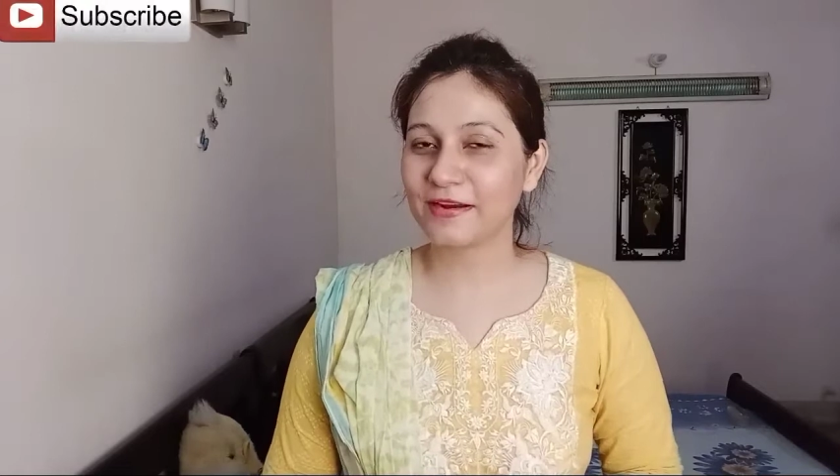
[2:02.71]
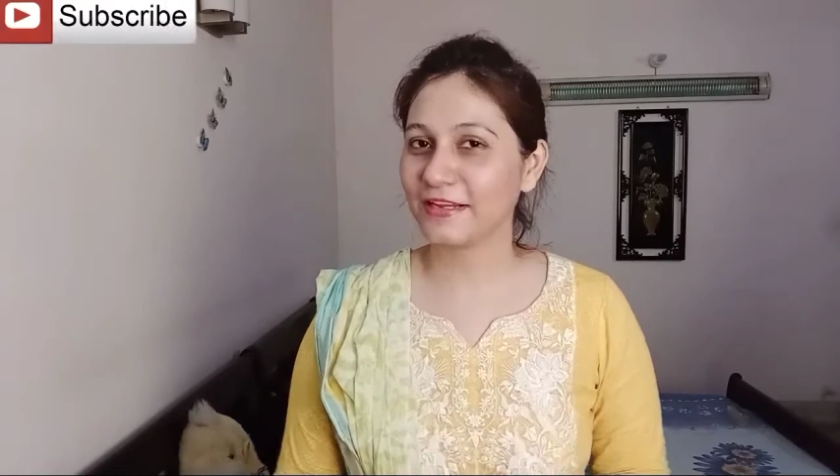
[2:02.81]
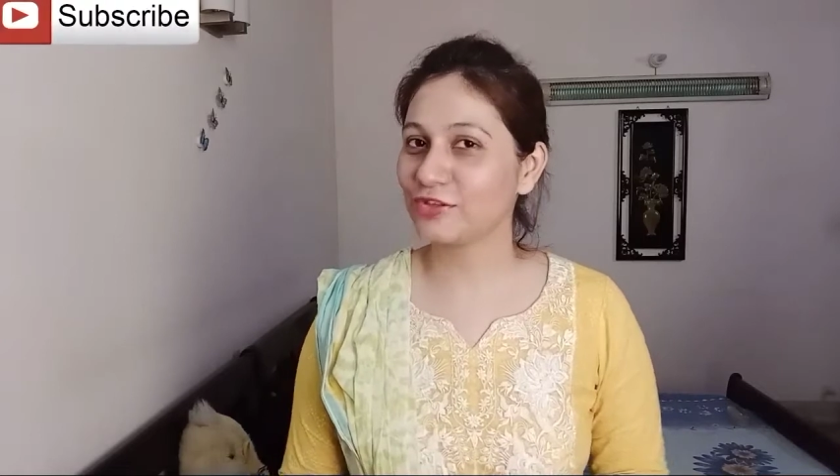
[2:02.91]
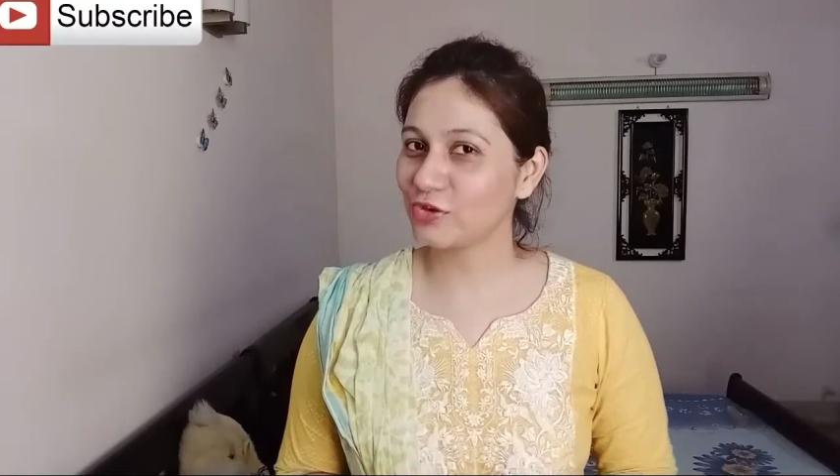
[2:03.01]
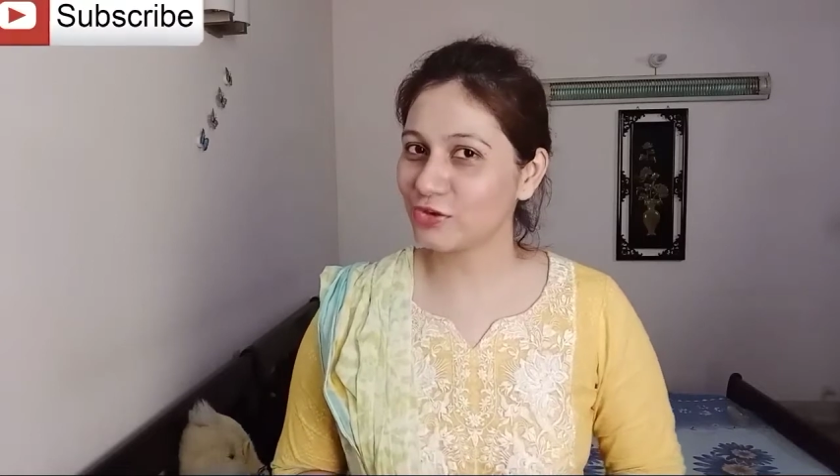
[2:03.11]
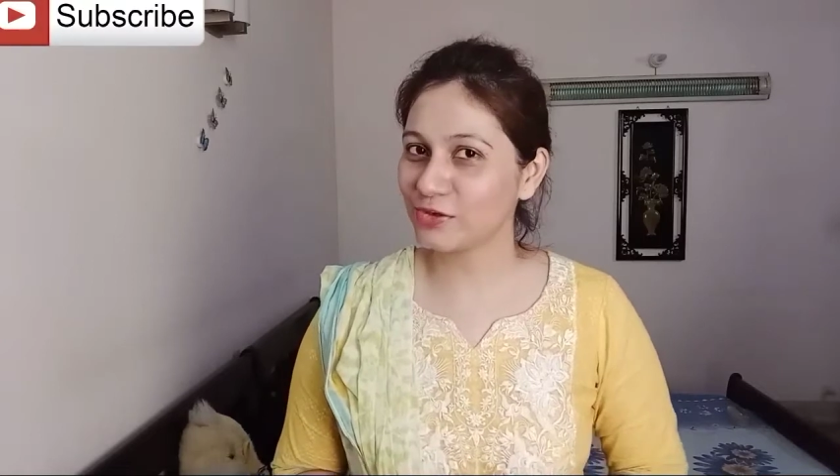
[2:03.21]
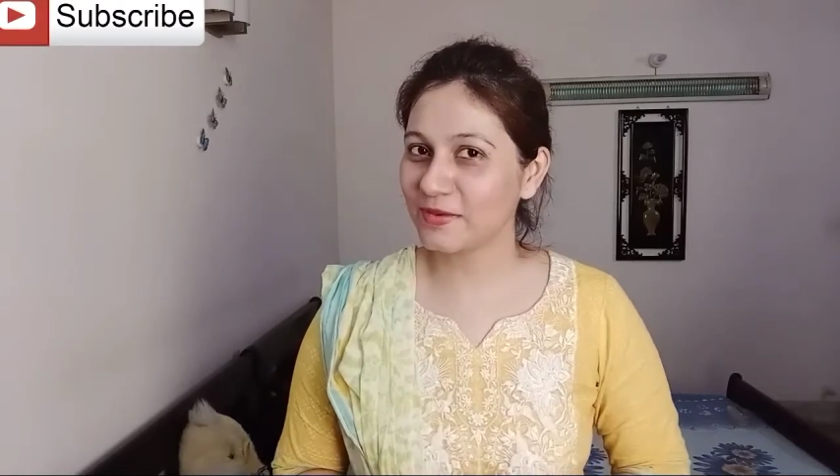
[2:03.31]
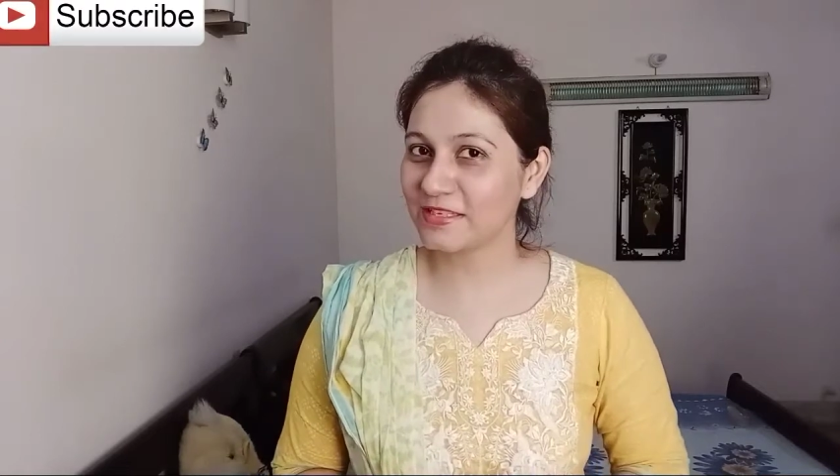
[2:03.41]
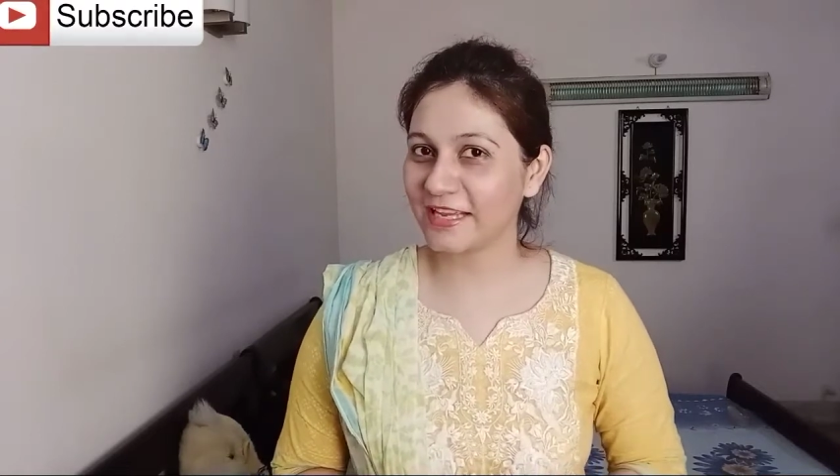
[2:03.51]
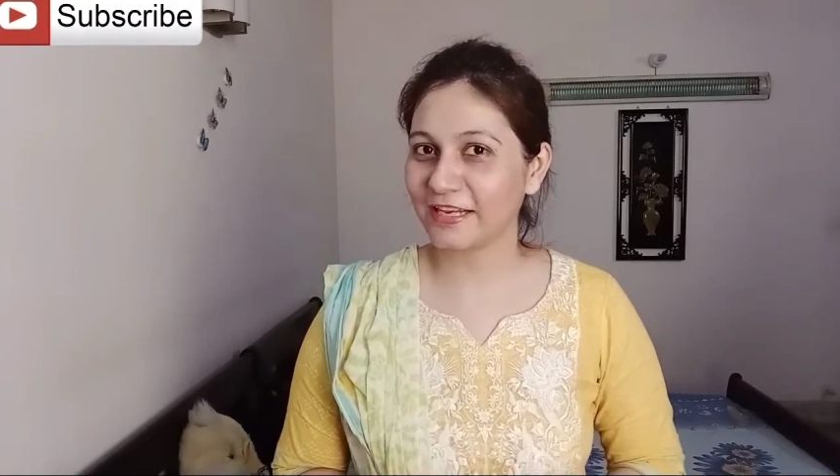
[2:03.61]
लें जो लोग
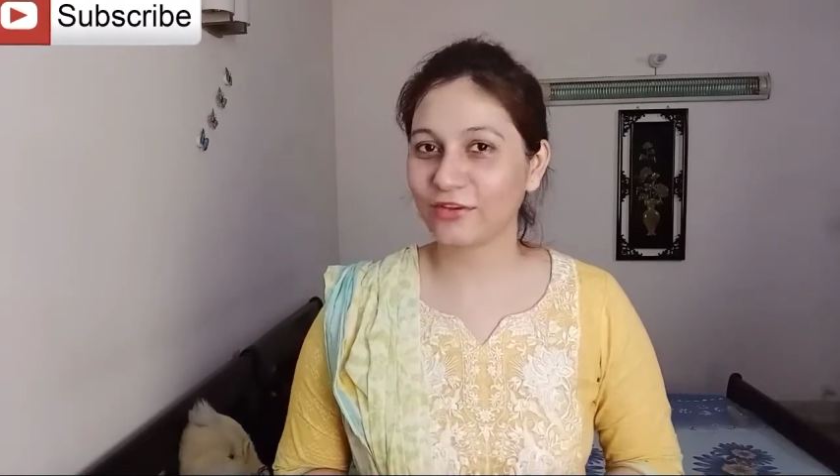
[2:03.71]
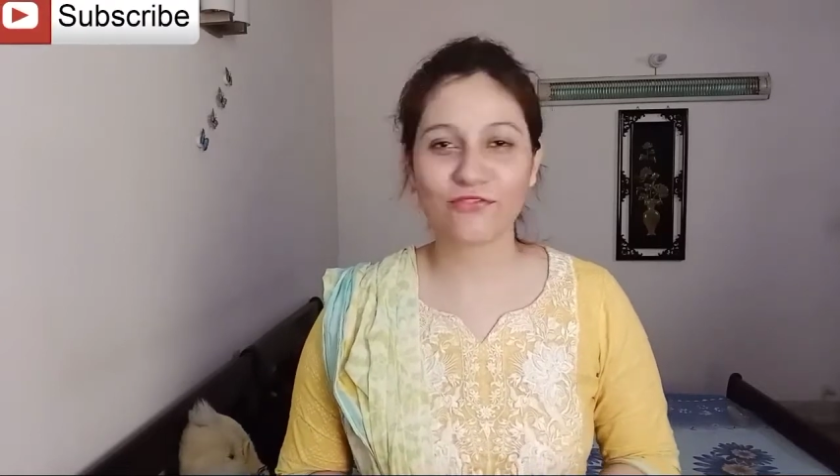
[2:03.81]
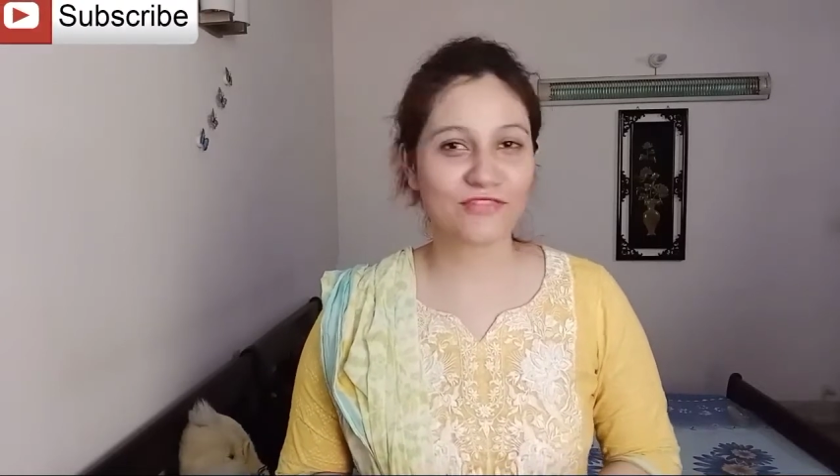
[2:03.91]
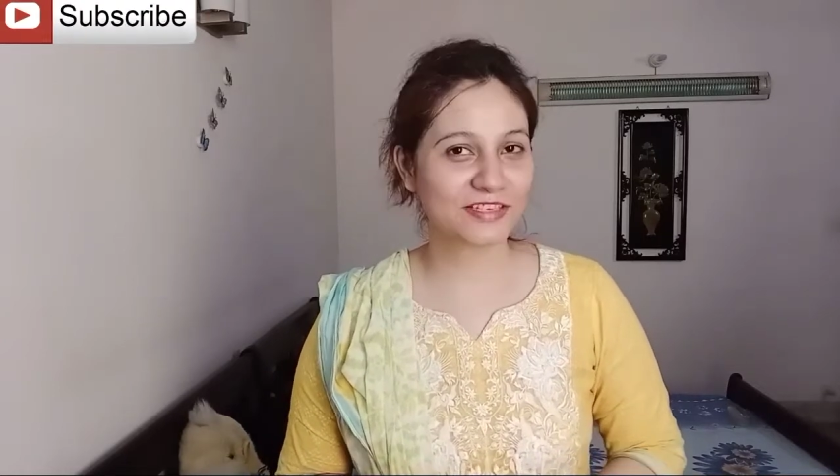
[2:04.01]
भी चैनल को